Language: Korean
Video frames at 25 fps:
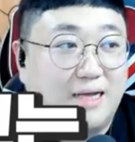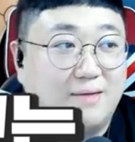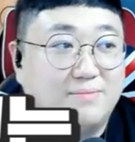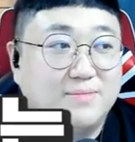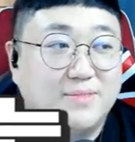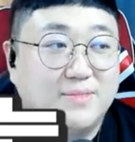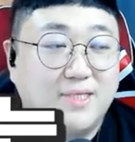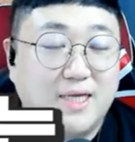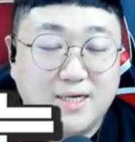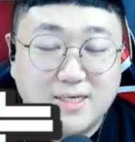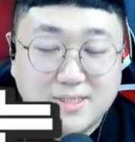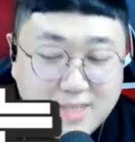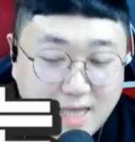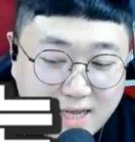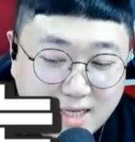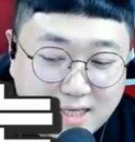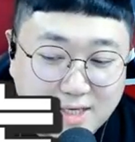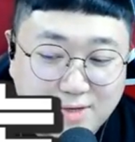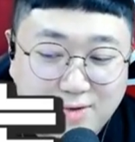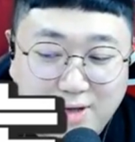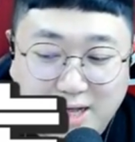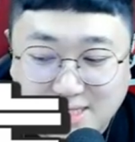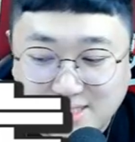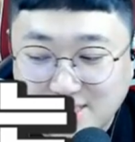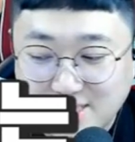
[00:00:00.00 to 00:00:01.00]
남자를
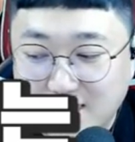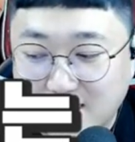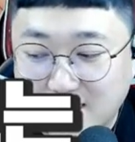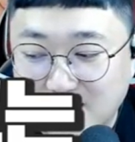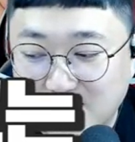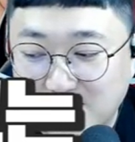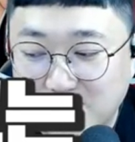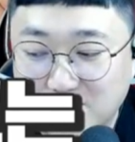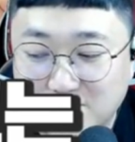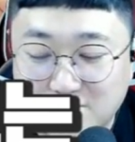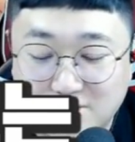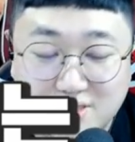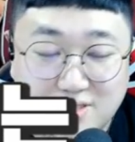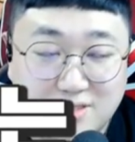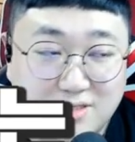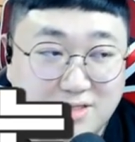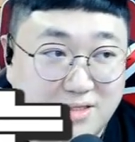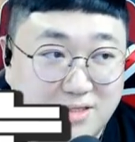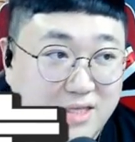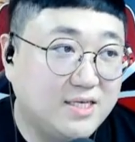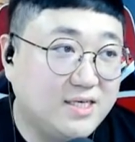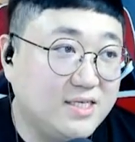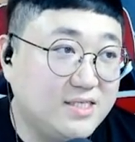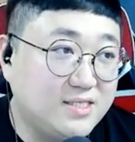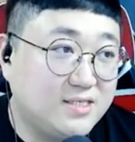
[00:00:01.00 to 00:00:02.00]
사귀고 안
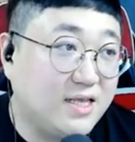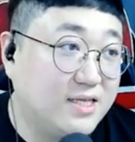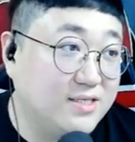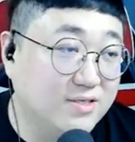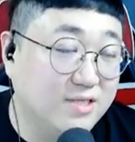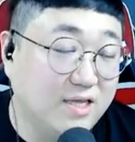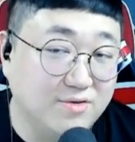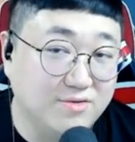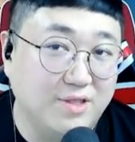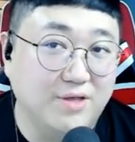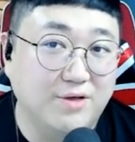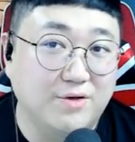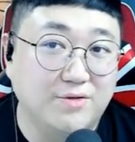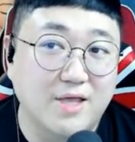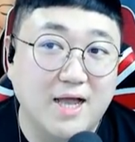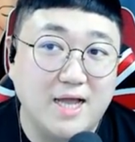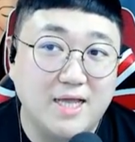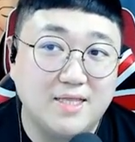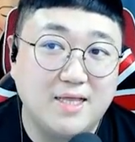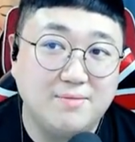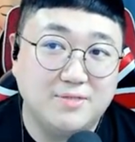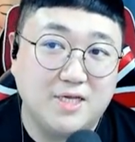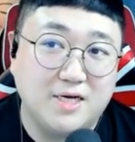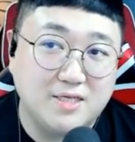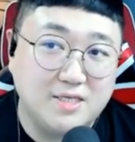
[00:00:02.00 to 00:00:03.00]
사귀고는 키스에서 나온대요. 내가 이
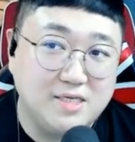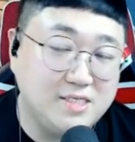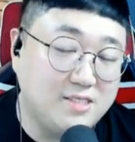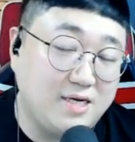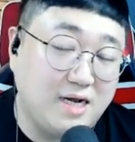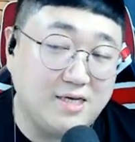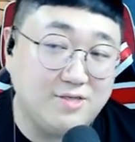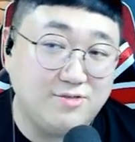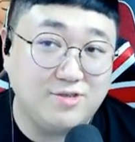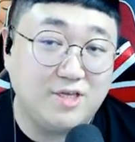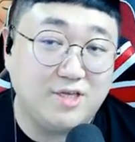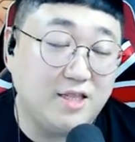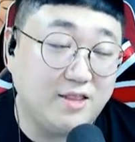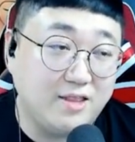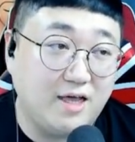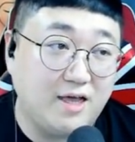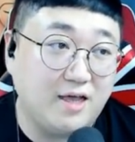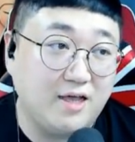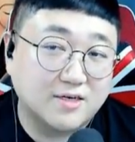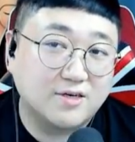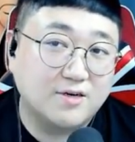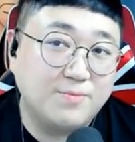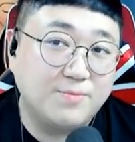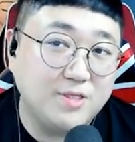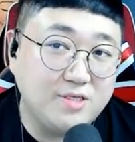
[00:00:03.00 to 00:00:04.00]
남자랑 키스를 할 수 있겠다.
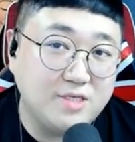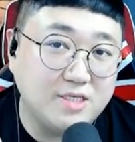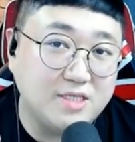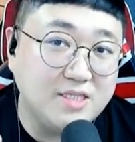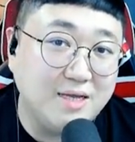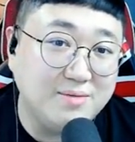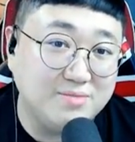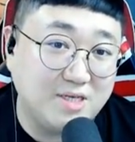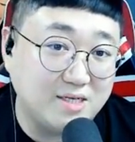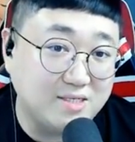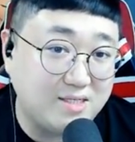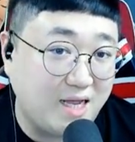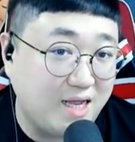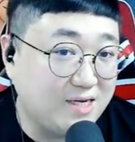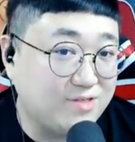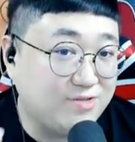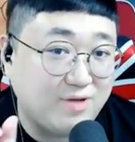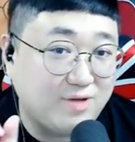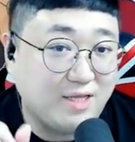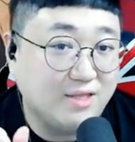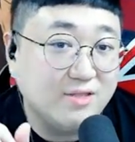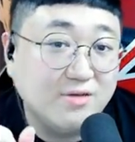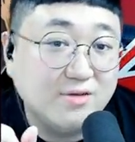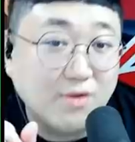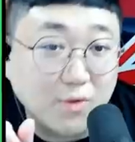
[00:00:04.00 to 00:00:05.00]
그러면은 이 남자랑 사귈 수가
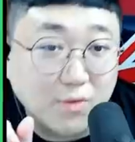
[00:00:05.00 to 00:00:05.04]
있는